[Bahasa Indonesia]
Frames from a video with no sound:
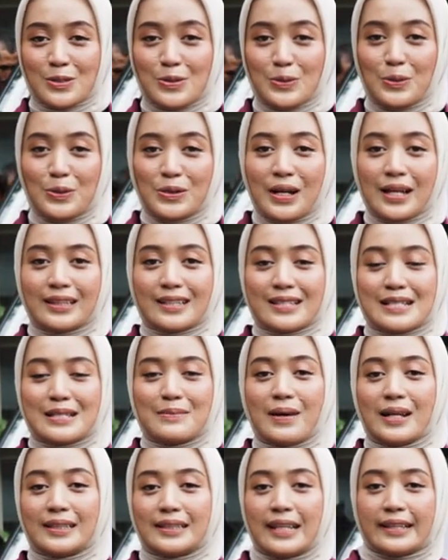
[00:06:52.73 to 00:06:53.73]
sudah
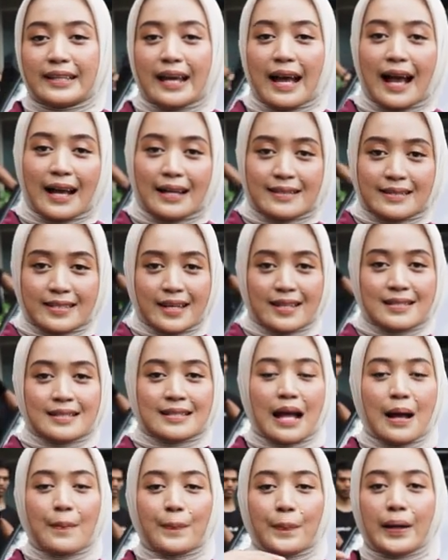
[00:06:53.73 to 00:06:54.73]
tersebar dari Aceh
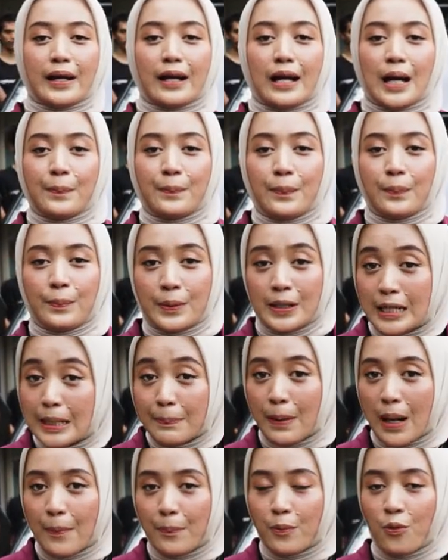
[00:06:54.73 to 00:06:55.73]
sampai ke
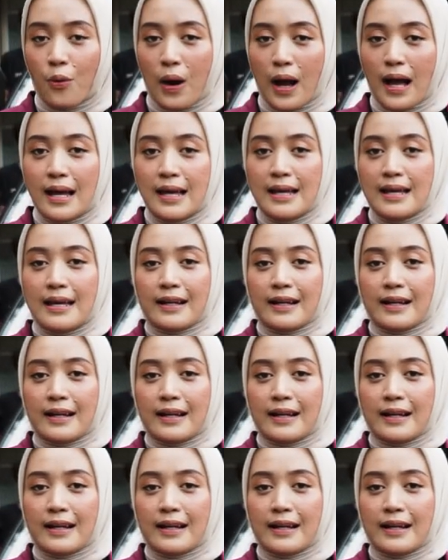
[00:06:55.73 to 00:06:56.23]
Papua